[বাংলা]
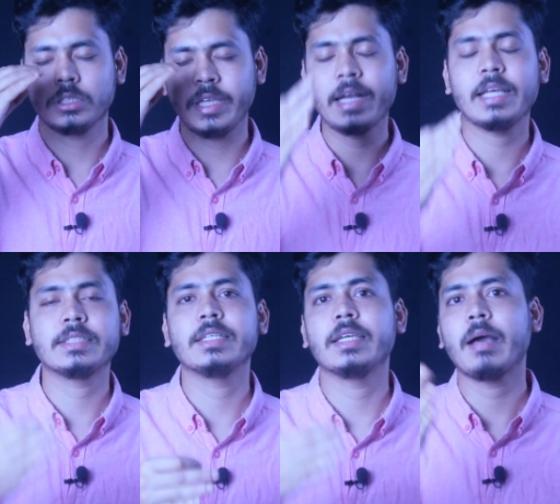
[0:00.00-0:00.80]
জ্ঞান
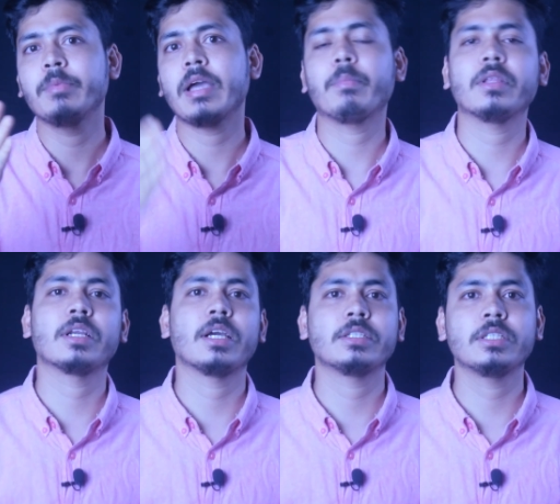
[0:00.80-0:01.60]
আছে আমি
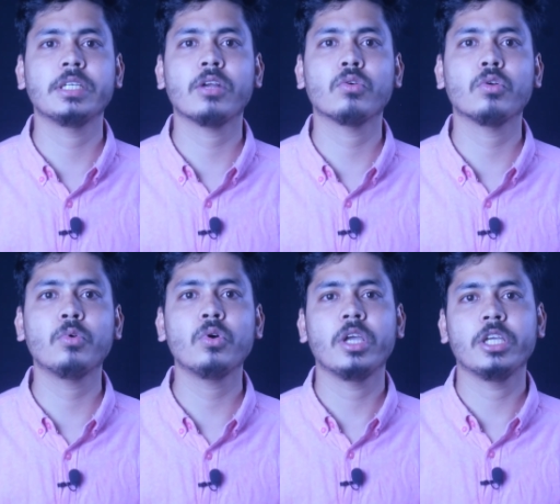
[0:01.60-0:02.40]
আপনাদের কাছে শেয়ার করব
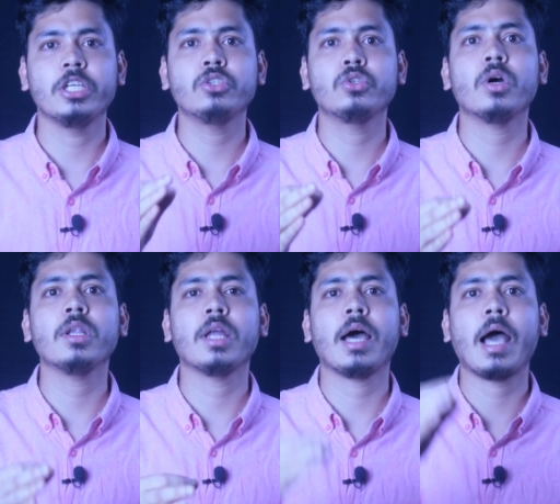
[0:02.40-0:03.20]

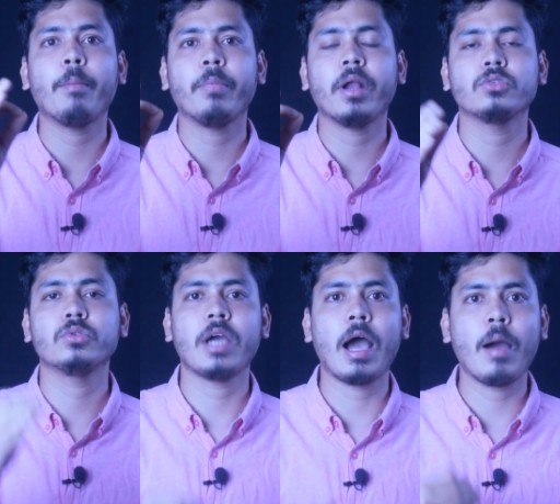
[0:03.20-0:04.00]
ইনশাল্লাহ আপনারা
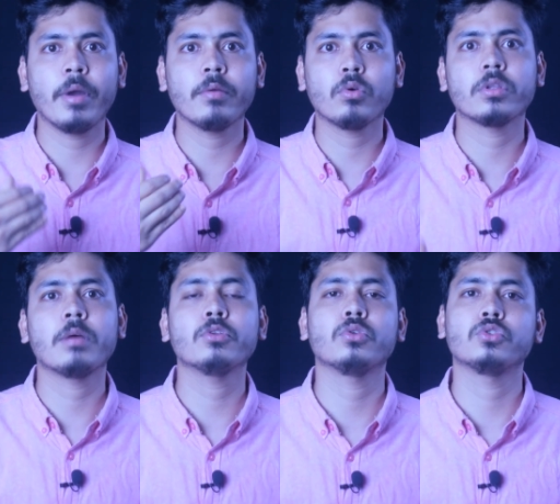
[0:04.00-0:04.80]
যদি আমার কথা
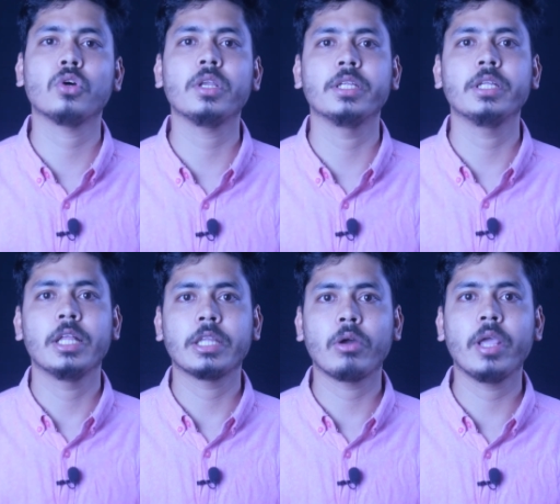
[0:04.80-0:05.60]
মতো চলেন
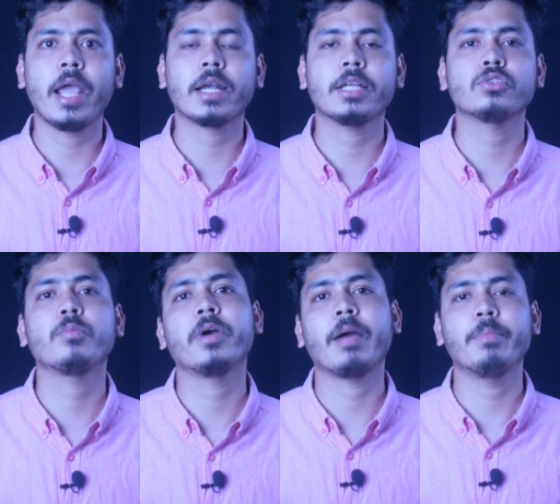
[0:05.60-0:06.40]
তাহলে একটা
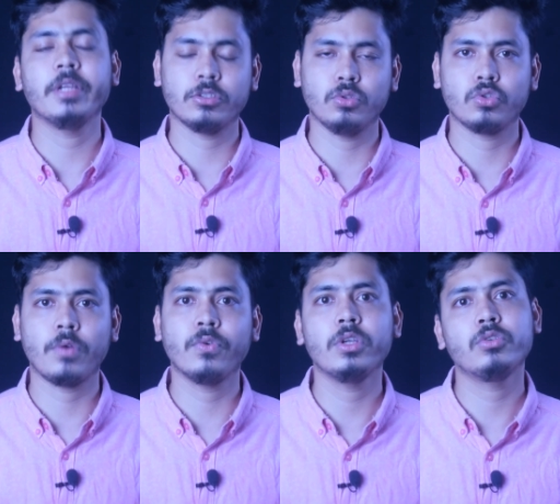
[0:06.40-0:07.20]
সময় আপনি একজন
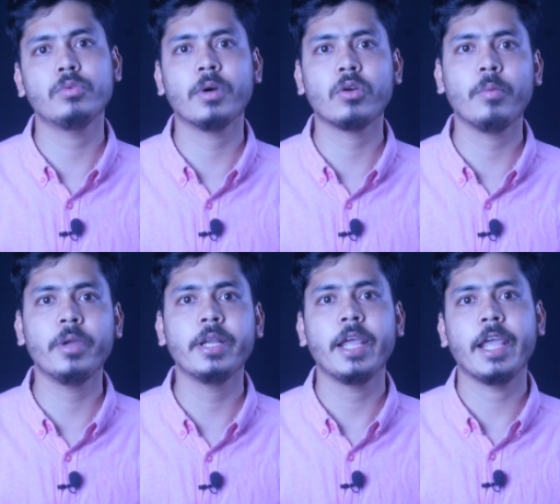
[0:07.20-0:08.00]
সফল ইউটিউবার
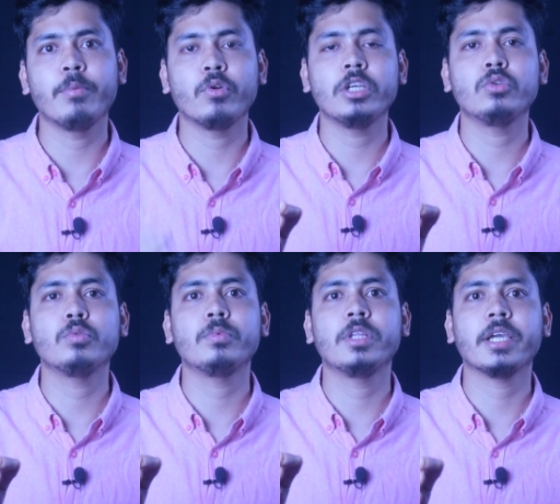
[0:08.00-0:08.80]
হবেন এবং
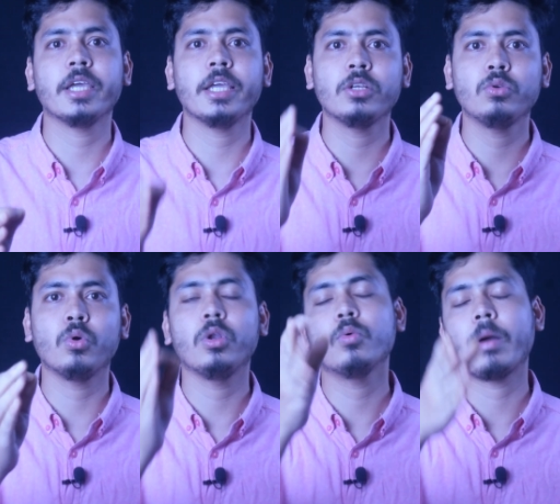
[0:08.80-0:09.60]
ইউটিউব থেকে একটু
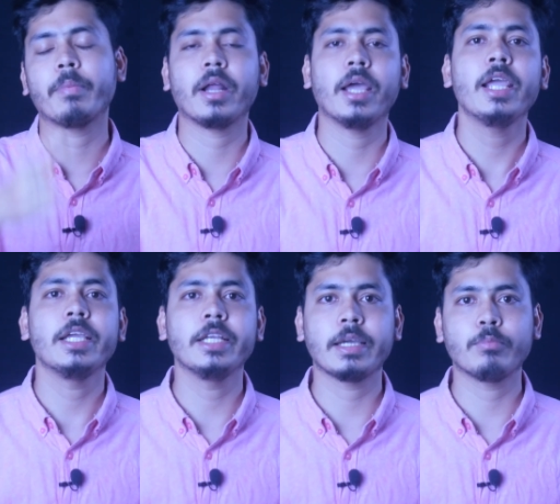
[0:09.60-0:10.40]
হলেও আপনারা
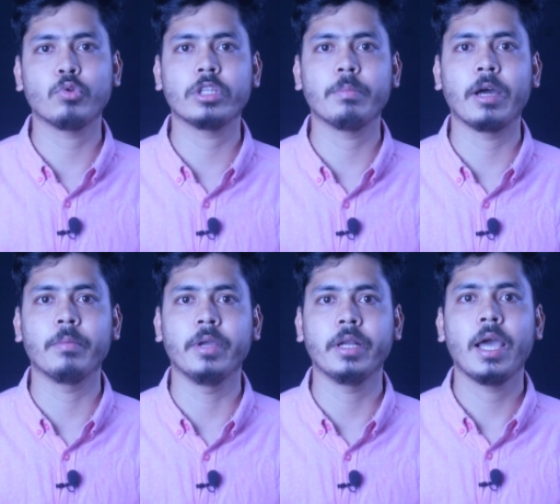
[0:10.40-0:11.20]
ইনকাম করতে
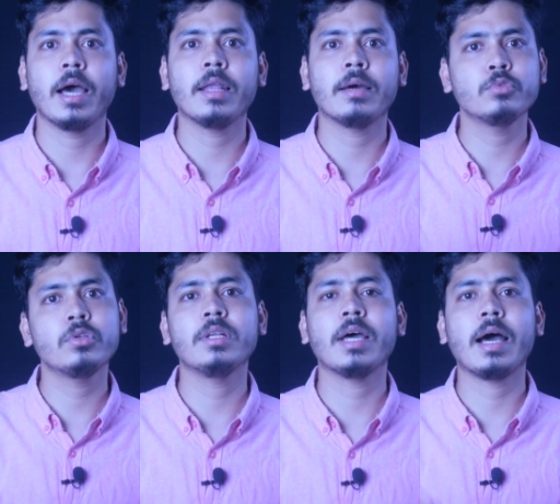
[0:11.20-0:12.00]
পারবেন
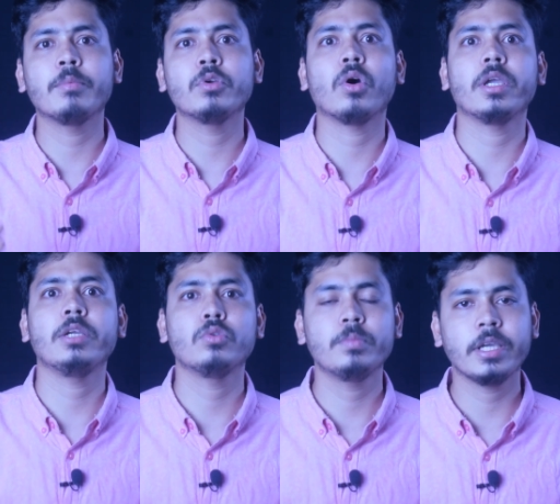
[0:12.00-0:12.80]
আলহামদুলিল্লাহ আমি
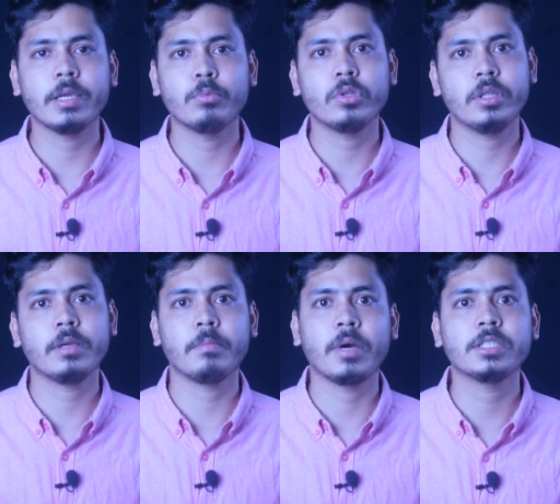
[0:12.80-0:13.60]
ইউটিউব থেকে
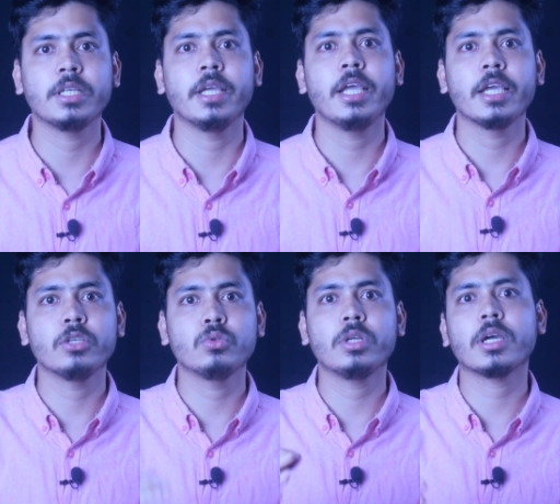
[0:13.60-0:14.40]
প্রত্যেক মাসে
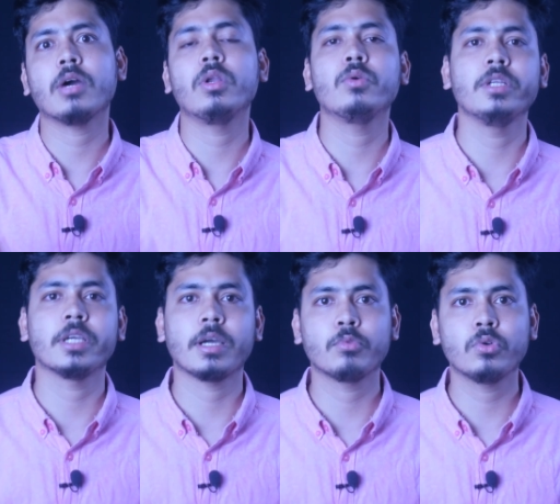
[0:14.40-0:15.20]
কিছু টাকা হলেও
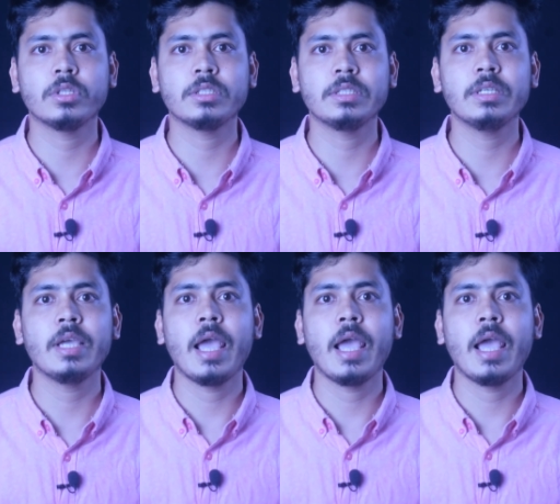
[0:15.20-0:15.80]
ইনকাম করতেছি